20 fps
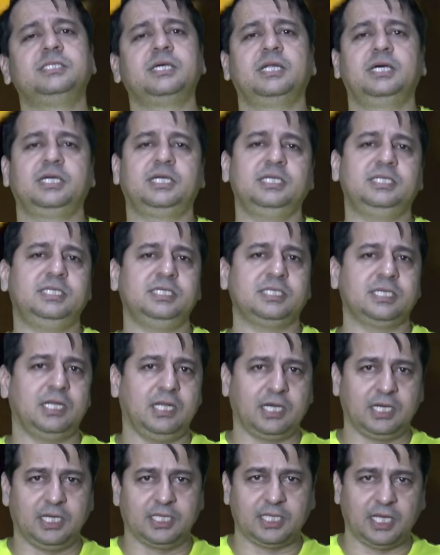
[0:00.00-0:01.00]
तरह की चीज़ें
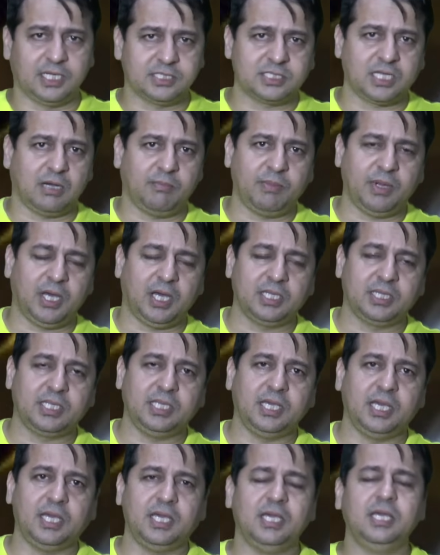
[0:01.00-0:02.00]
लगातार सामने आती
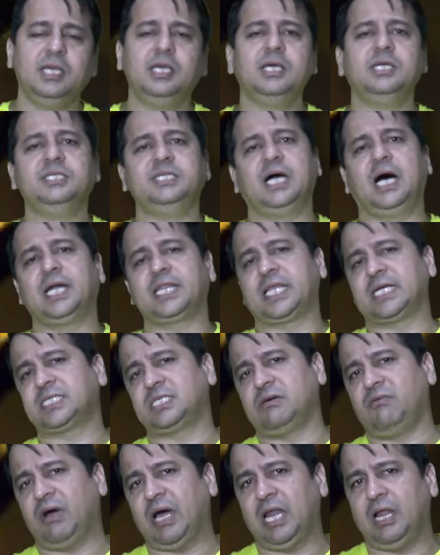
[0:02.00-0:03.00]
हैं जहां तक
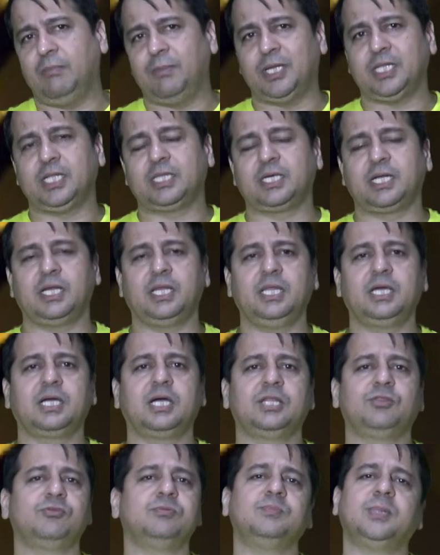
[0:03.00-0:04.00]
सवाल है मदद करने
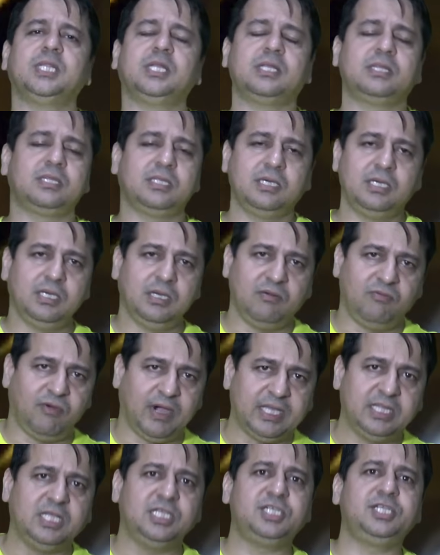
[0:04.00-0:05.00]
का तो मदद
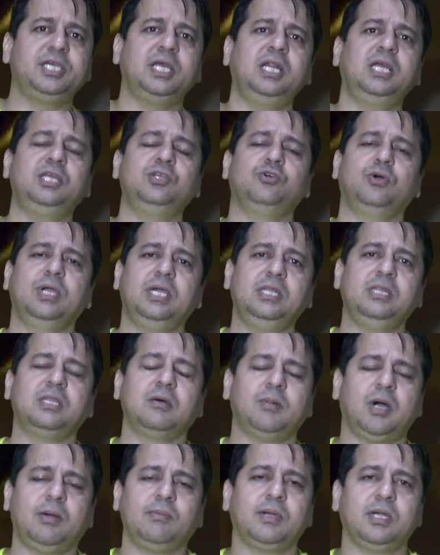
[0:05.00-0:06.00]
फाइनेंशियली जो है इन
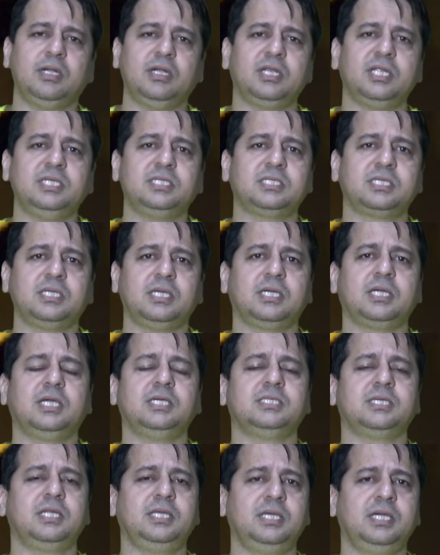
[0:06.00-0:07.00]
तमाम कंट्रीज़ के
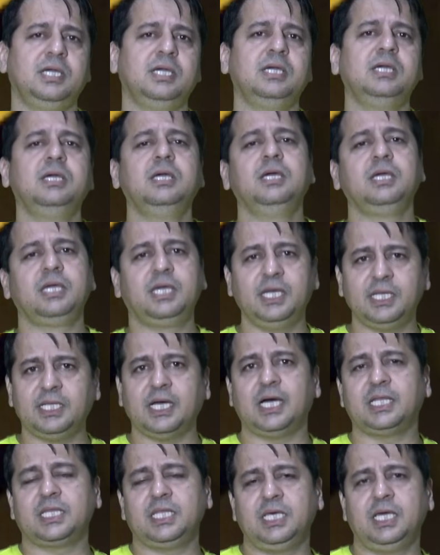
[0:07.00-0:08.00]
ज़रिए की
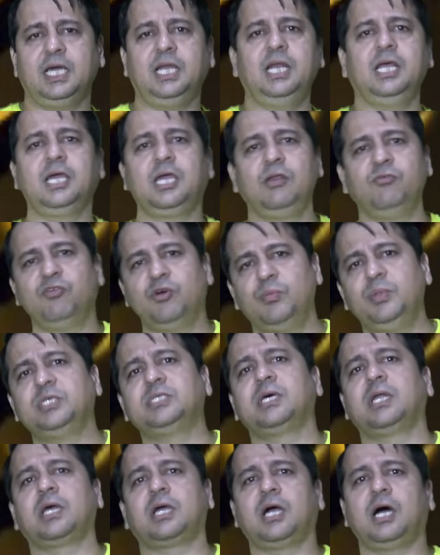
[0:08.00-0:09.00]
जाती है लेकिन वो भी
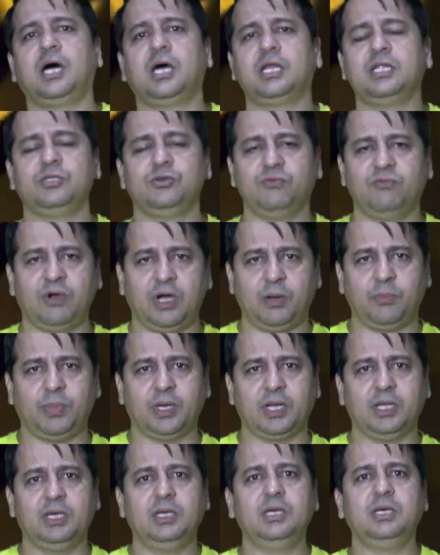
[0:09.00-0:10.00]
सरकार जो वहाँ
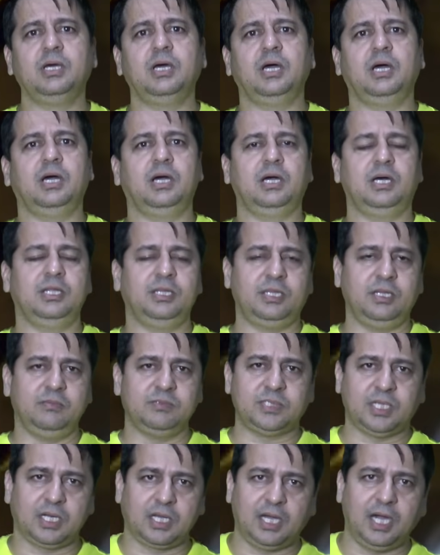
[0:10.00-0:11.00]
पर अंतिम
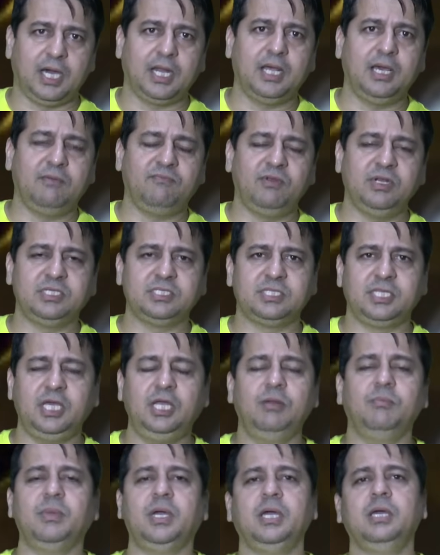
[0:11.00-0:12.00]
सरकार है
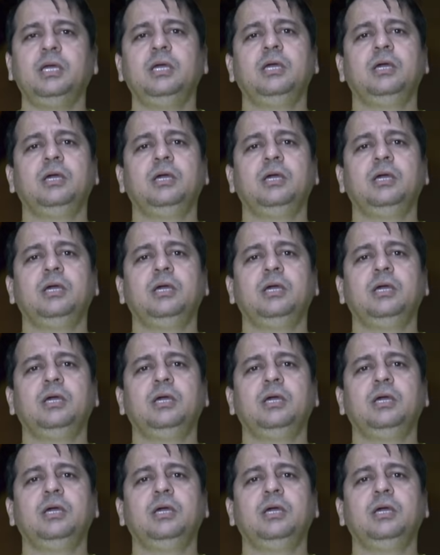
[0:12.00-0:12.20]
फ़िलिस्तीन में